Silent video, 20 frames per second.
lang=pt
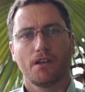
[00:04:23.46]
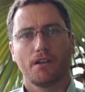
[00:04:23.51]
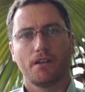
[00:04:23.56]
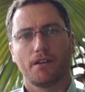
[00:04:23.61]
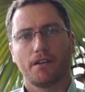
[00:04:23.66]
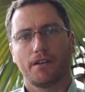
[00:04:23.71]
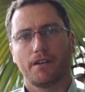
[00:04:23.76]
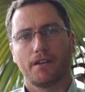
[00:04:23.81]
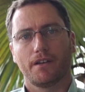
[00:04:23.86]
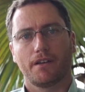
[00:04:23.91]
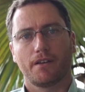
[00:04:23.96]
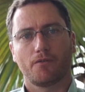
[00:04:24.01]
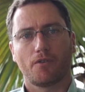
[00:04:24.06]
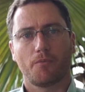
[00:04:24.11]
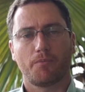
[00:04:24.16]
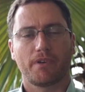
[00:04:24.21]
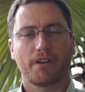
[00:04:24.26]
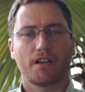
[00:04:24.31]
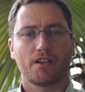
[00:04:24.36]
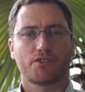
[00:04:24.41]
é, com
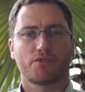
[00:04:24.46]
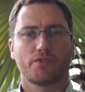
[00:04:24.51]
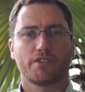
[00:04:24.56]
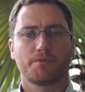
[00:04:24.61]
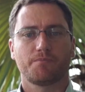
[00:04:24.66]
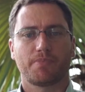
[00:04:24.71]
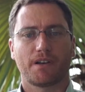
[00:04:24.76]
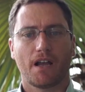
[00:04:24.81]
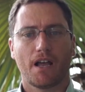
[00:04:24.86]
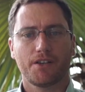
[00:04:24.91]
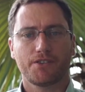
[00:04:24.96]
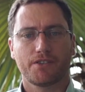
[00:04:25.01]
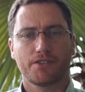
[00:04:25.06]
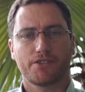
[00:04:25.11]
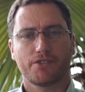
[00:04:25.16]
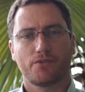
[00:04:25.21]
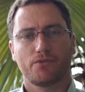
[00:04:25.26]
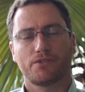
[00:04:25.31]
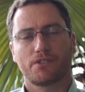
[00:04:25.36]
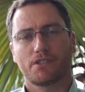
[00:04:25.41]
aplicações
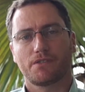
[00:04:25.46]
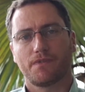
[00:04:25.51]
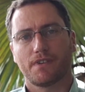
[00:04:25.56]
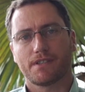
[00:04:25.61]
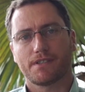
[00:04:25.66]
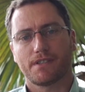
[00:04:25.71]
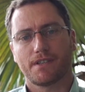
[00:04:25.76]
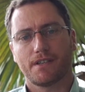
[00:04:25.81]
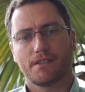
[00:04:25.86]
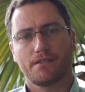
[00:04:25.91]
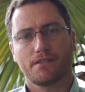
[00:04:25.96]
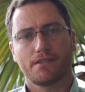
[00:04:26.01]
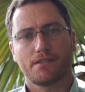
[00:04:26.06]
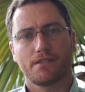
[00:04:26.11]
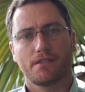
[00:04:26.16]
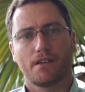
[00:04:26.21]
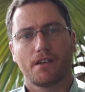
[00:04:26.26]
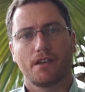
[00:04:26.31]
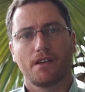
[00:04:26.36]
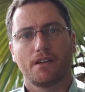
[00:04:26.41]
práticas em outras fazendas,